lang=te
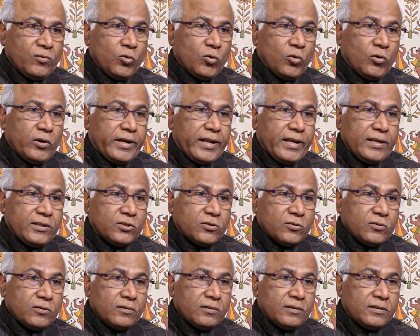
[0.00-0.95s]
నోటీసు
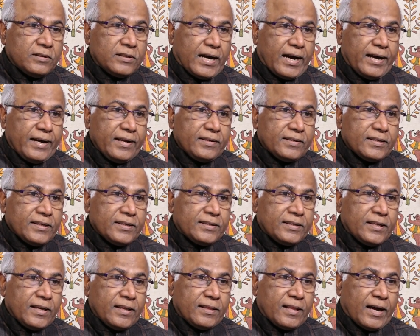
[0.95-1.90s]
జారీ
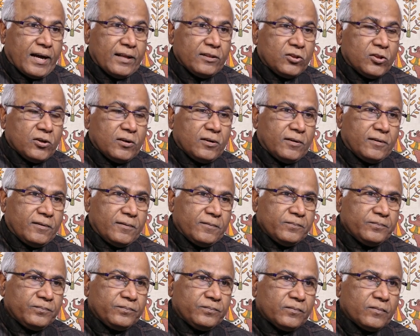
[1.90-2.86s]
చేస్తే దాంతో
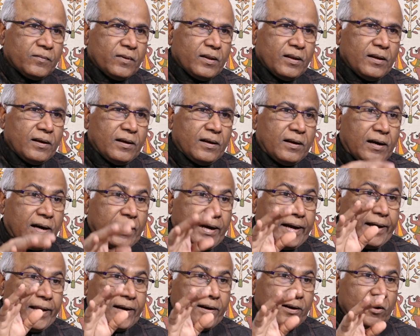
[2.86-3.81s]

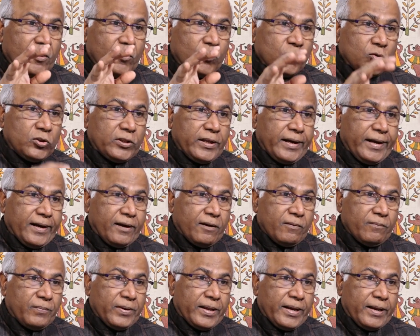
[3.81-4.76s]
ఆయనలో
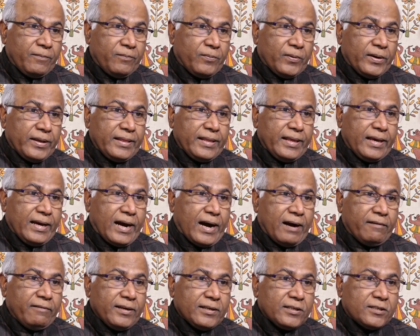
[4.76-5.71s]
ఉద్రేకం పెరిగిపోయింది
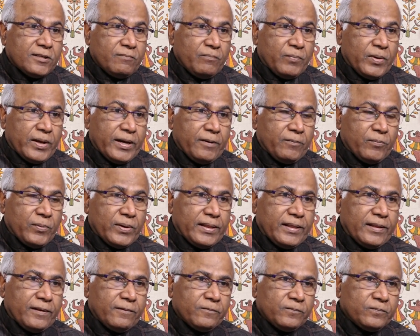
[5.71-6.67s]
ఆవేశం
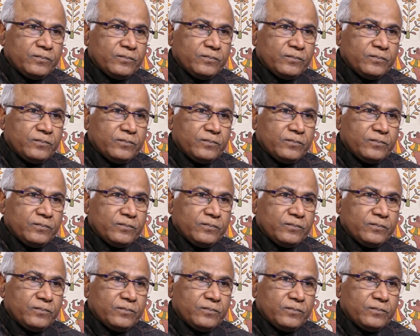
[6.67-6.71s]
పెరిగిపోయింది